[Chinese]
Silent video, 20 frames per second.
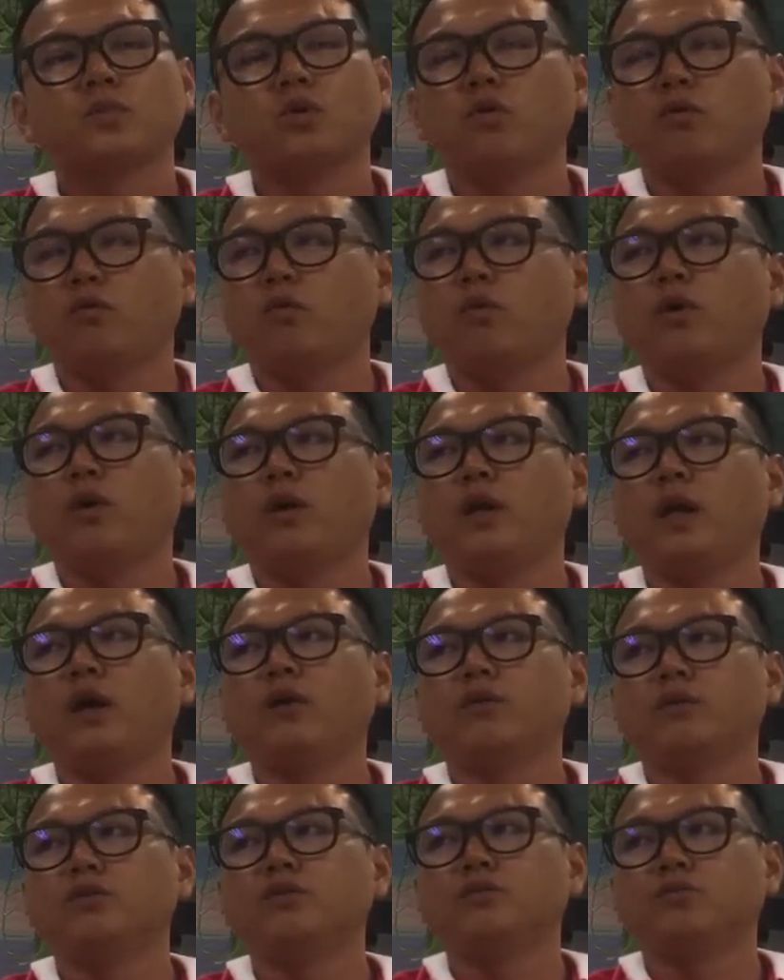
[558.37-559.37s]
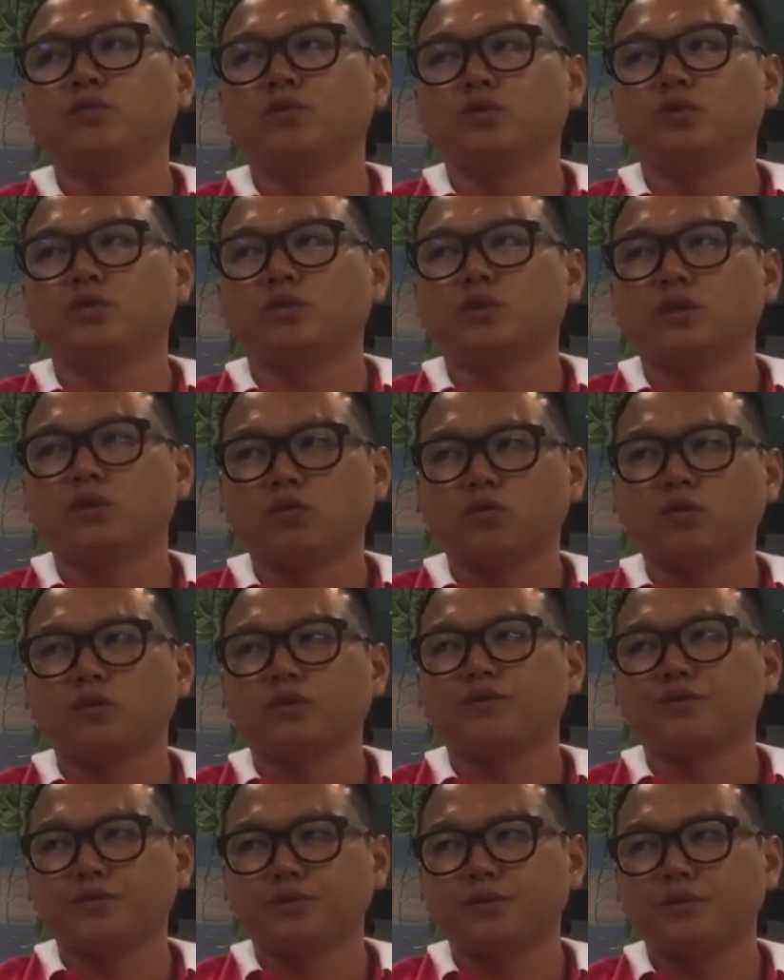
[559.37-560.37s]
我我要的是我手上有多少
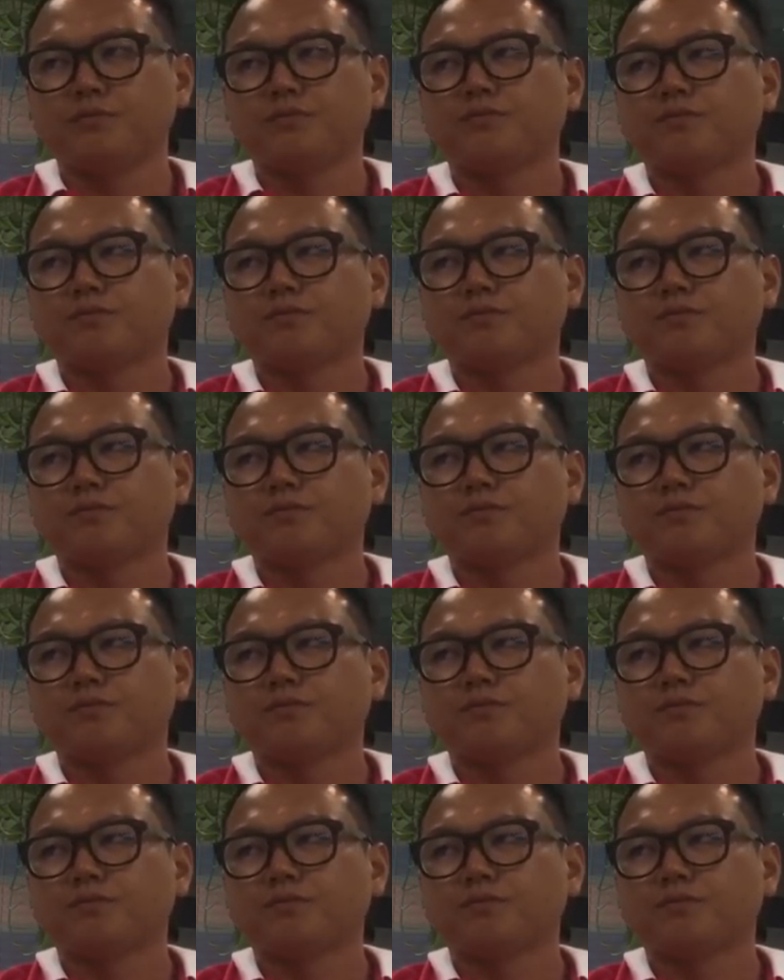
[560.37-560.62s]
资金。